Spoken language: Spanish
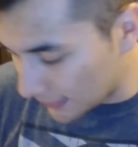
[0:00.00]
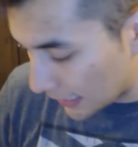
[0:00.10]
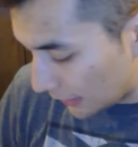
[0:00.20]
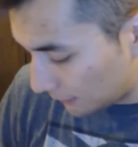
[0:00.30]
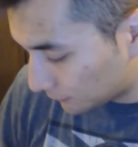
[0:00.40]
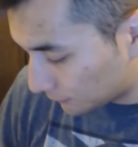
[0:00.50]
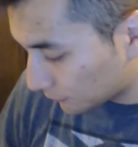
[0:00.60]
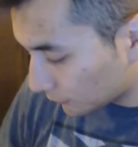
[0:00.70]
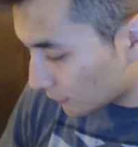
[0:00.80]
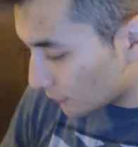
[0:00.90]
final.
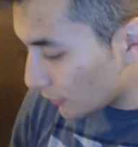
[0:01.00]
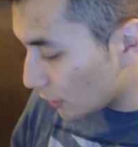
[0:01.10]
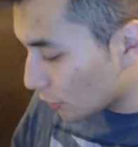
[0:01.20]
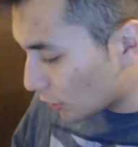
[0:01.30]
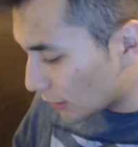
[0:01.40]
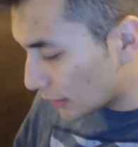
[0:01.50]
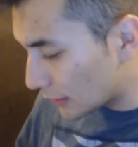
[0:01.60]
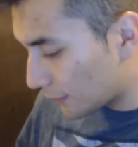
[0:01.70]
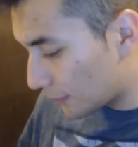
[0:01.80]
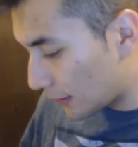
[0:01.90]
Creo que
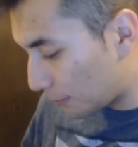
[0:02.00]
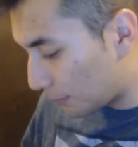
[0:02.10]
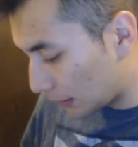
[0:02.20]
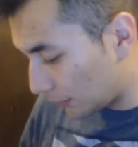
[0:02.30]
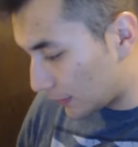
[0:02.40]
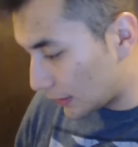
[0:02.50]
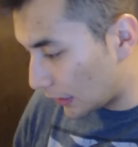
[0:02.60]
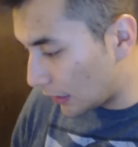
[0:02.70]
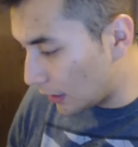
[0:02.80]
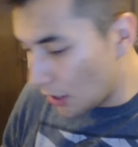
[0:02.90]
sí es la, parte
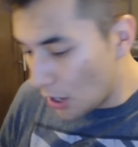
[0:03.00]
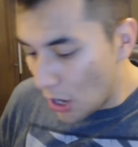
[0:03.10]
final,